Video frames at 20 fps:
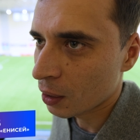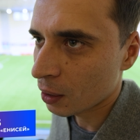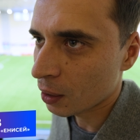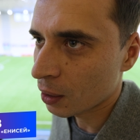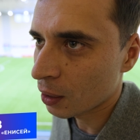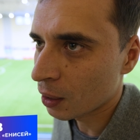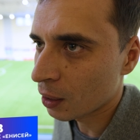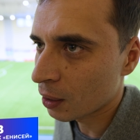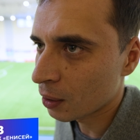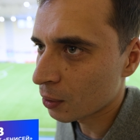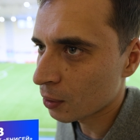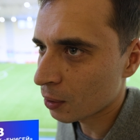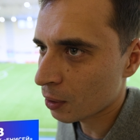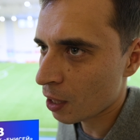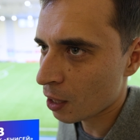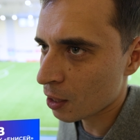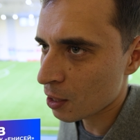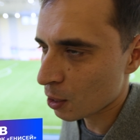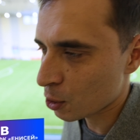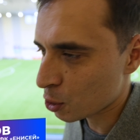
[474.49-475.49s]
А,
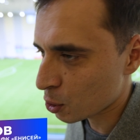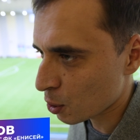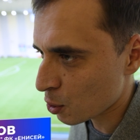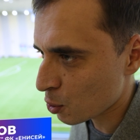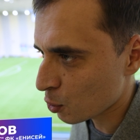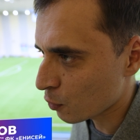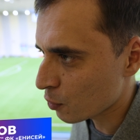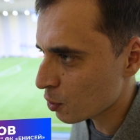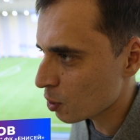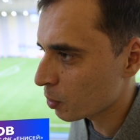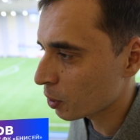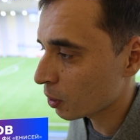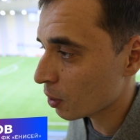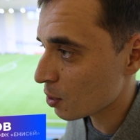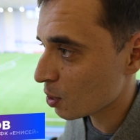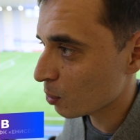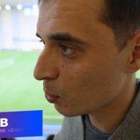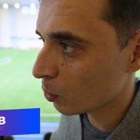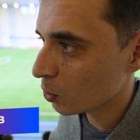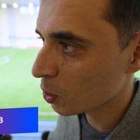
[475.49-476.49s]
как сложился он, все
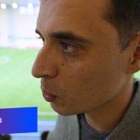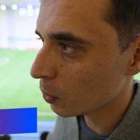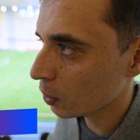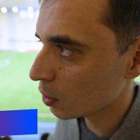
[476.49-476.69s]
прекрасно помнят.